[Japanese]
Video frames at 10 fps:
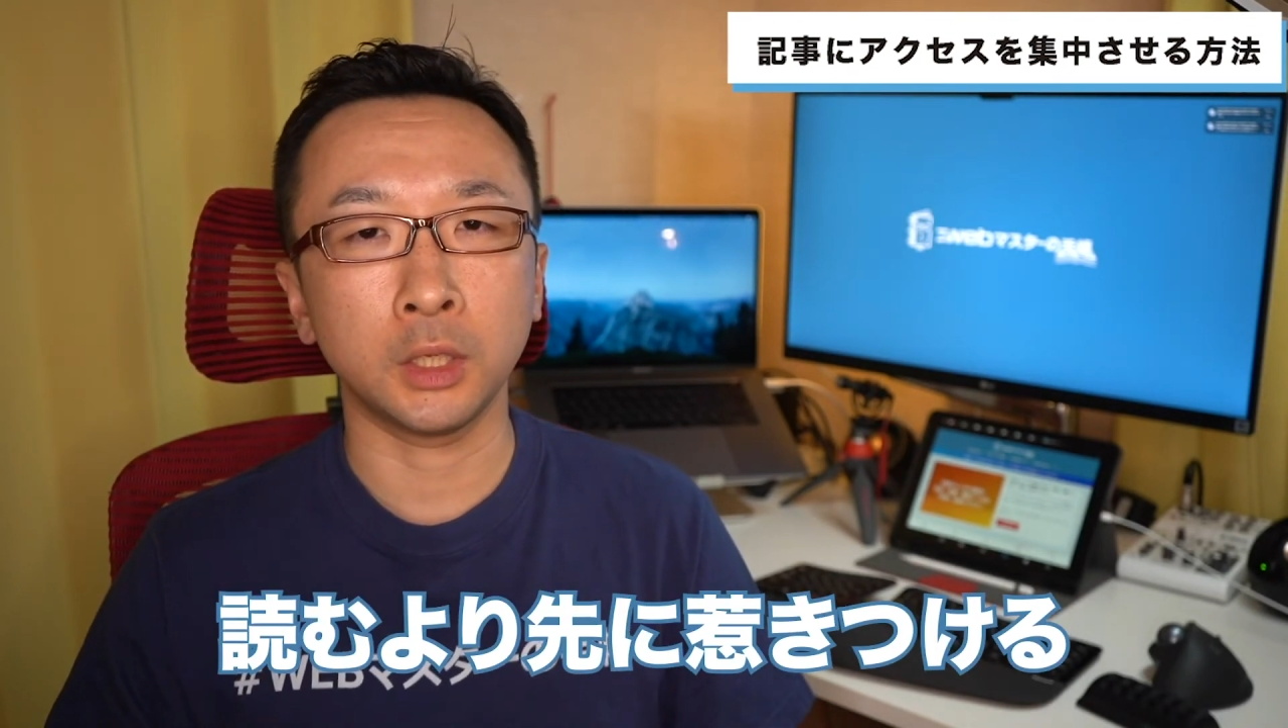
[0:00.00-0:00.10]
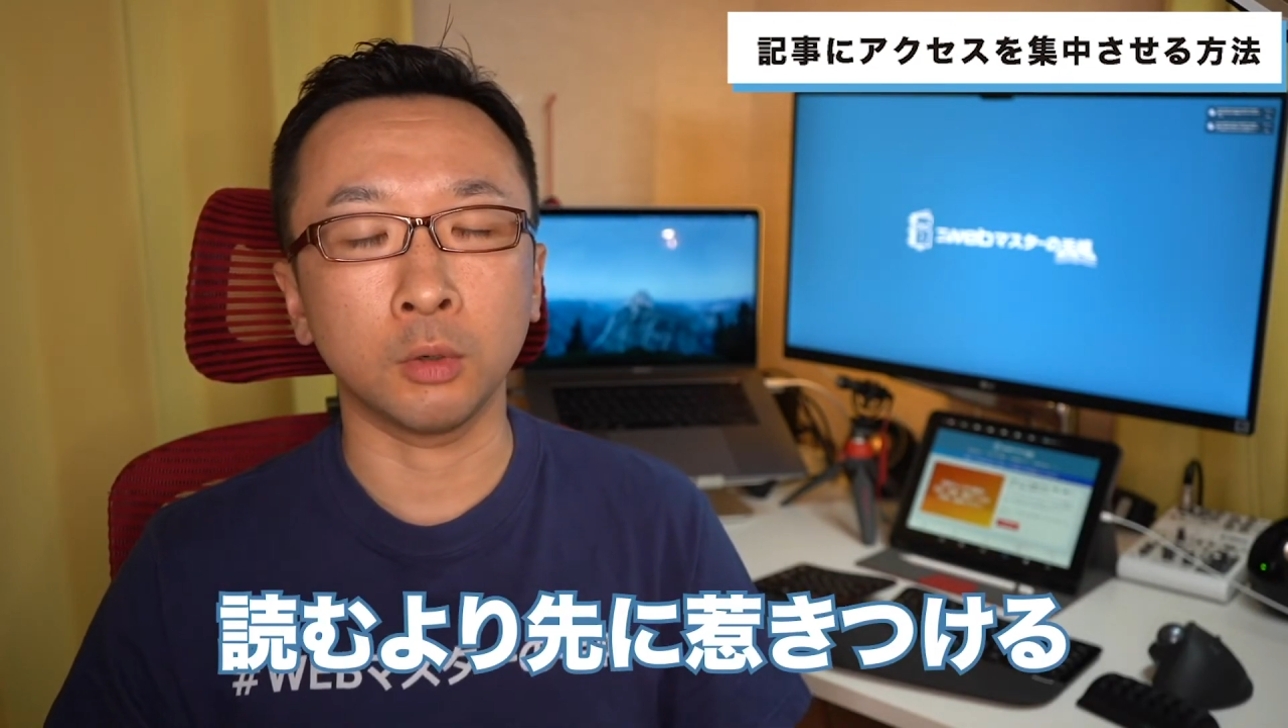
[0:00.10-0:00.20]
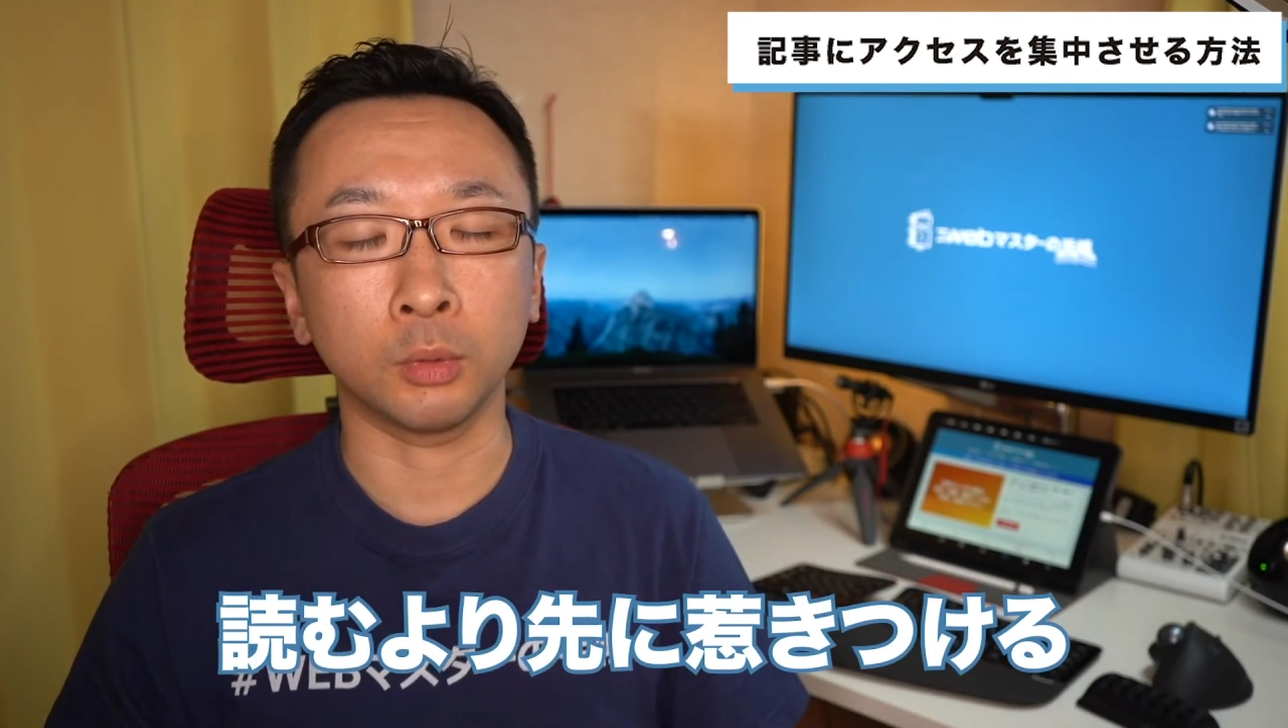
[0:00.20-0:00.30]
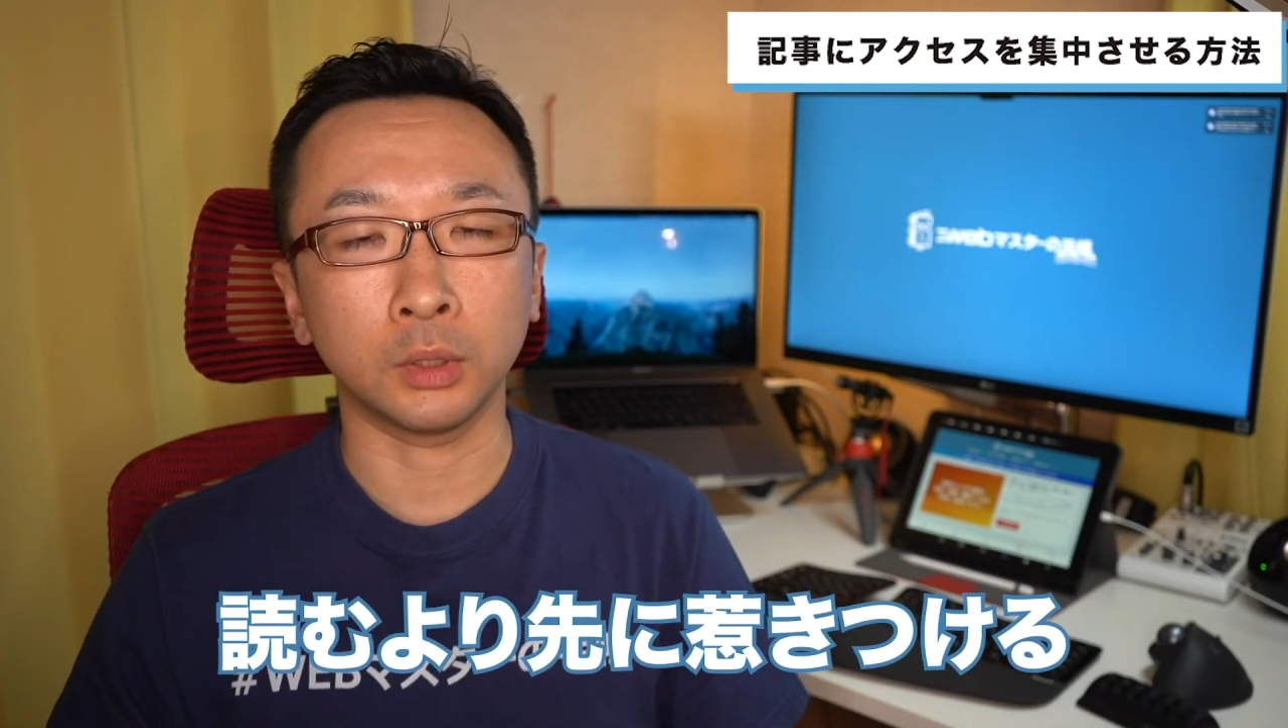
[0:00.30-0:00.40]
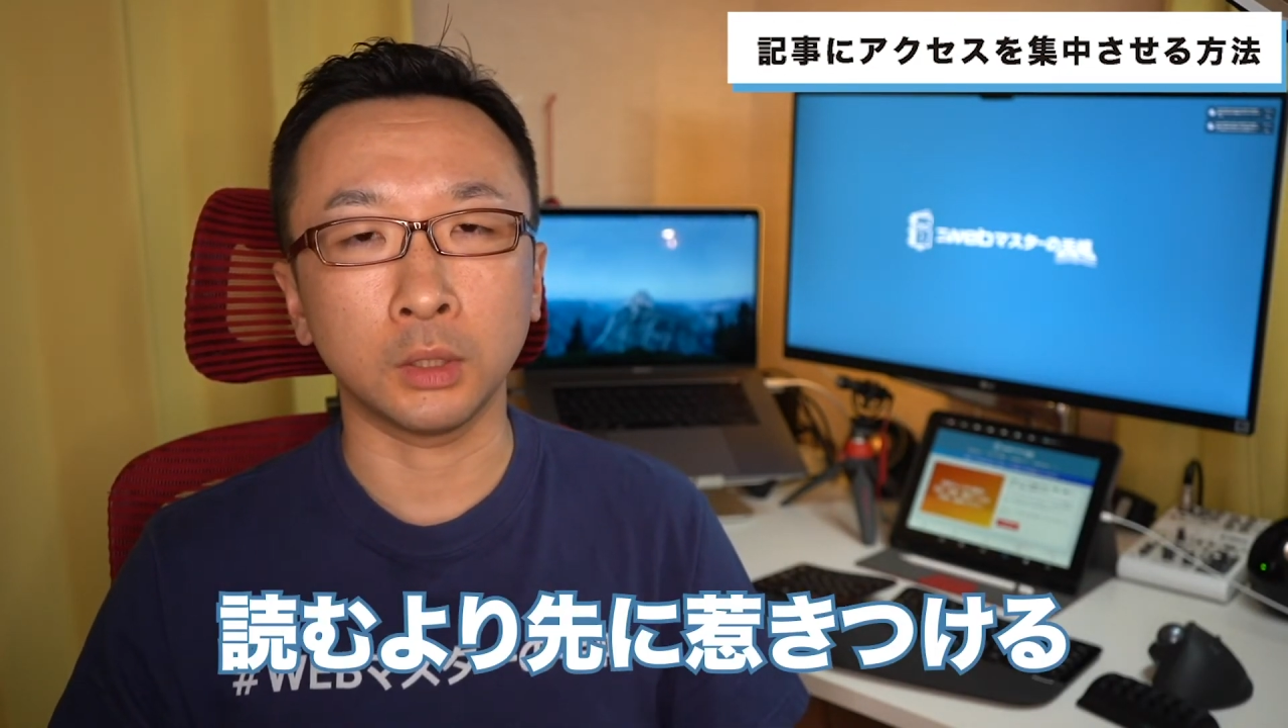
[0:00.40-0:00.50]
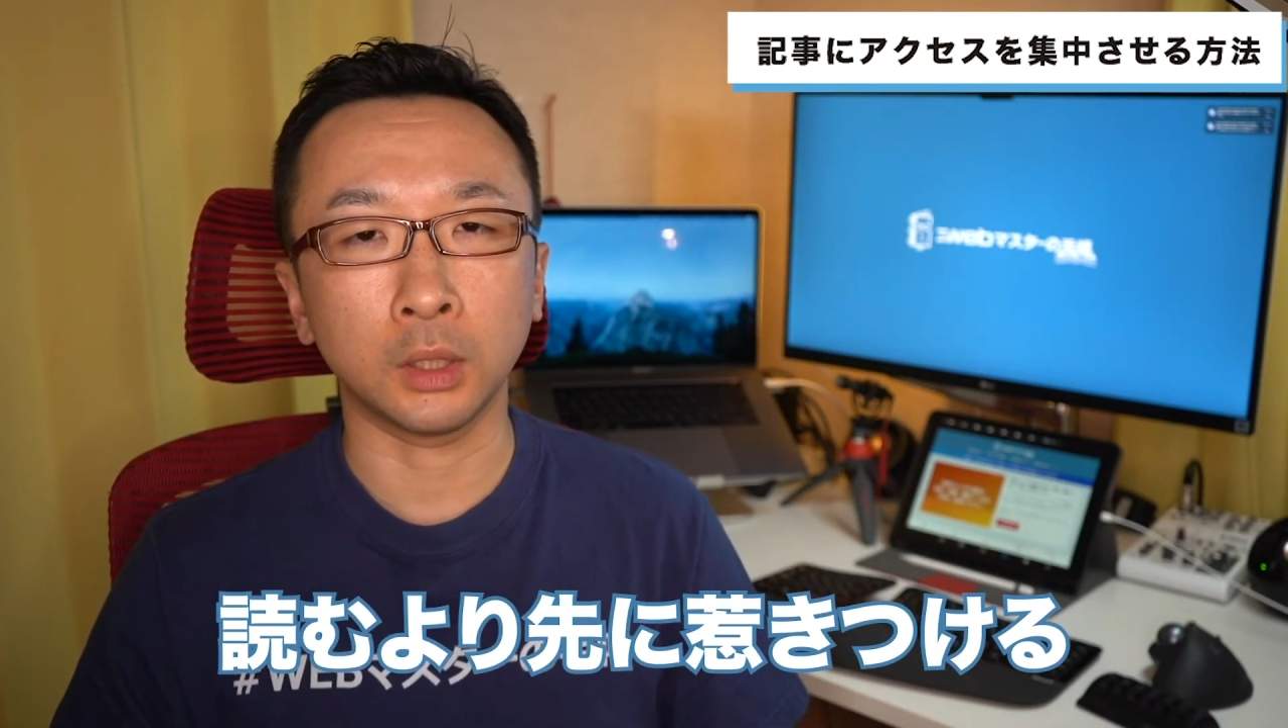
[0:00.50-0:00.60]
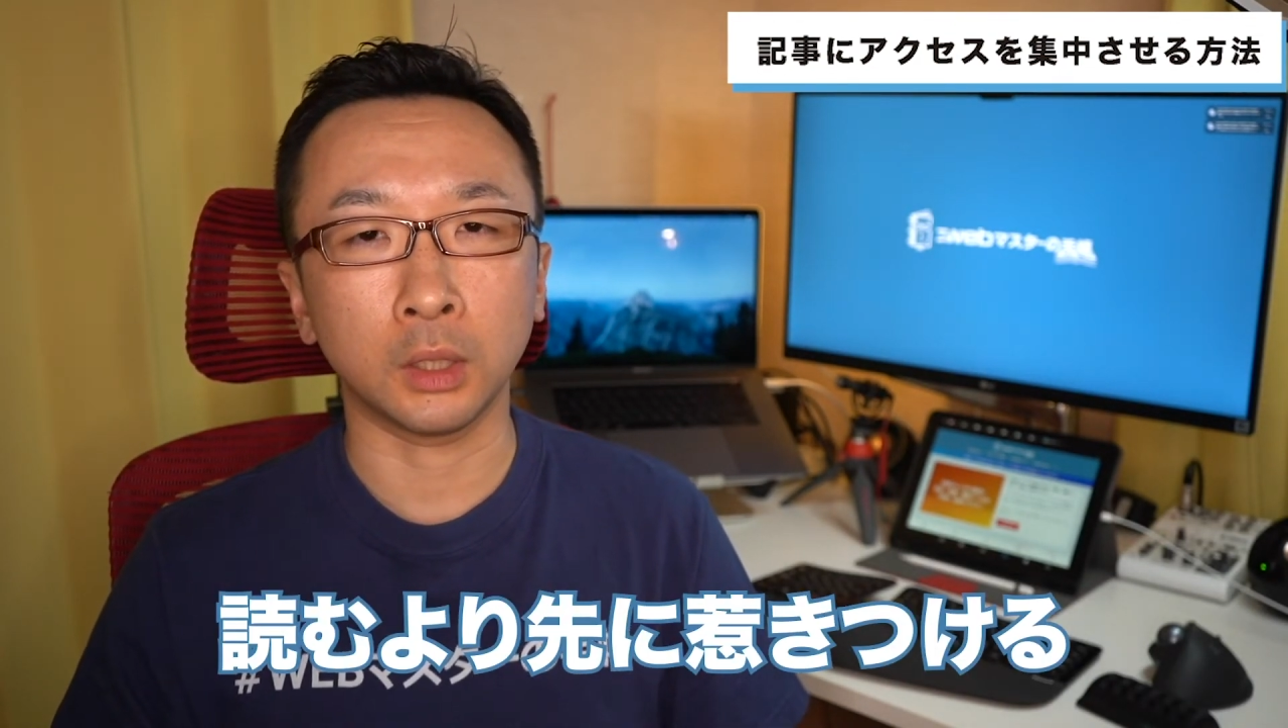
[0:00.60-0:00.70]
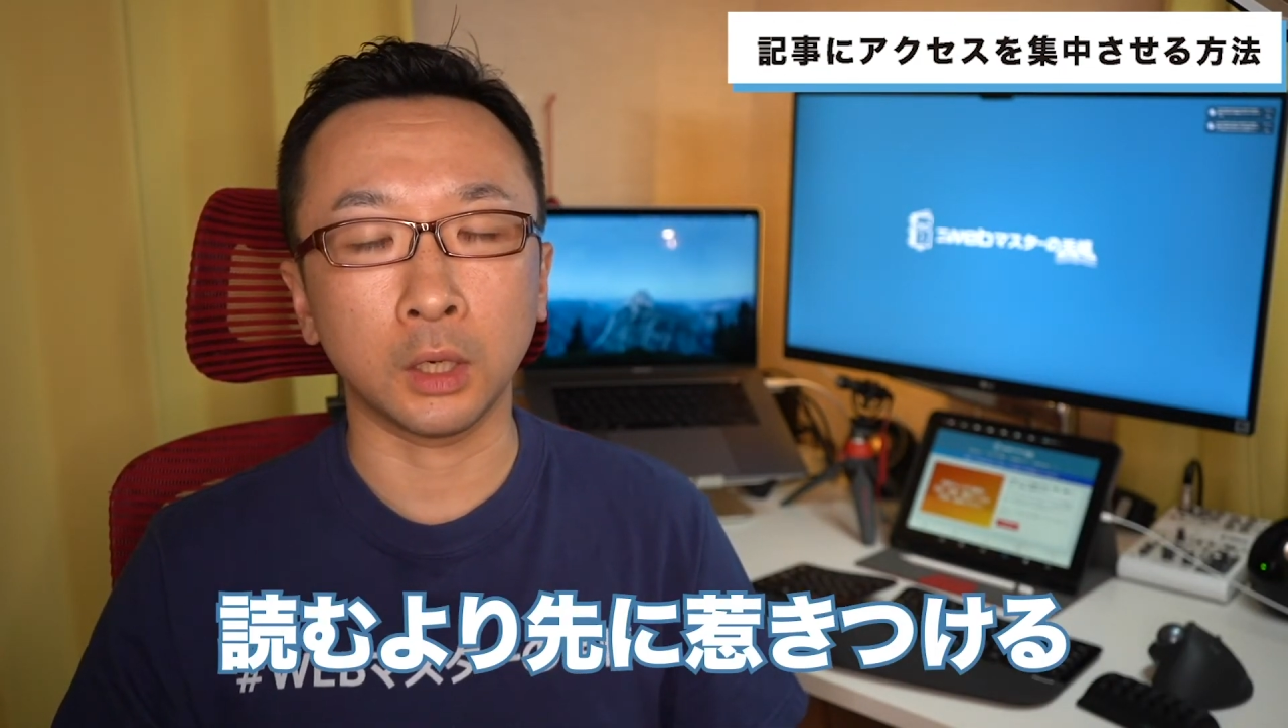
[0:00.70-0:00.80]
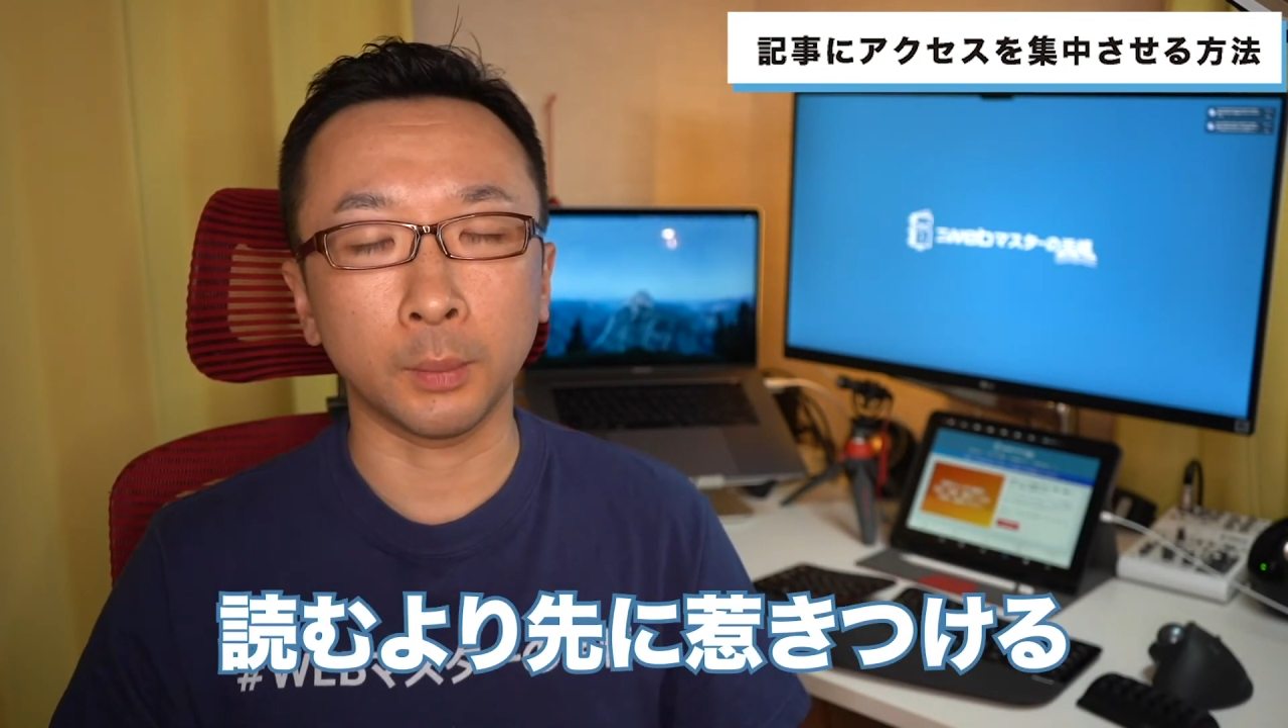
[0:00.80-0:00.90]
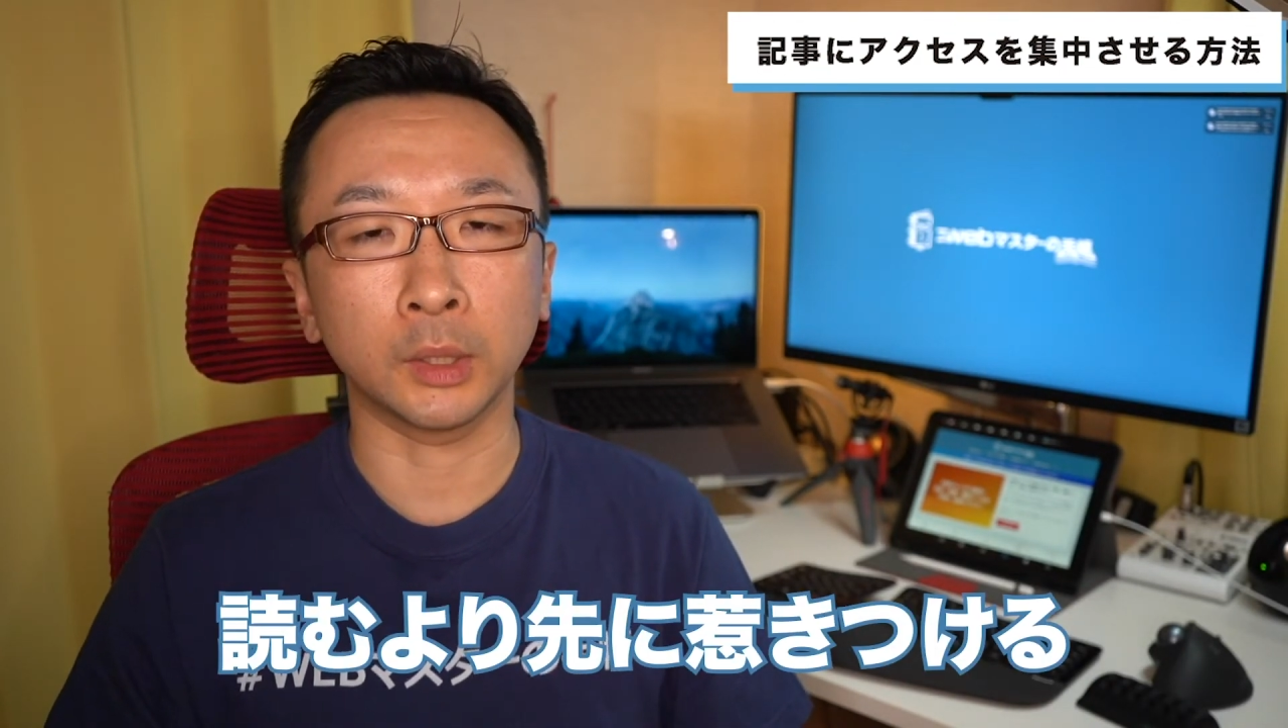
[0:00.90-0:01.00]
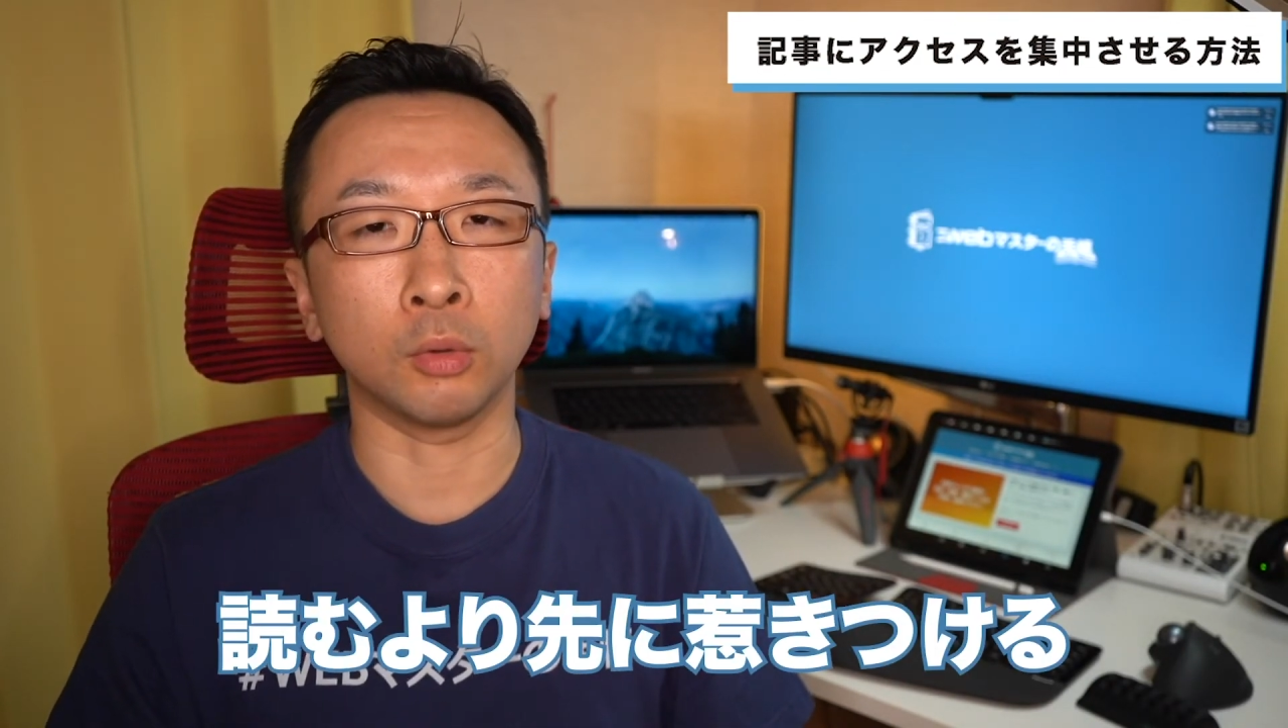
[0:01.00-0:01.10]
思っていただければ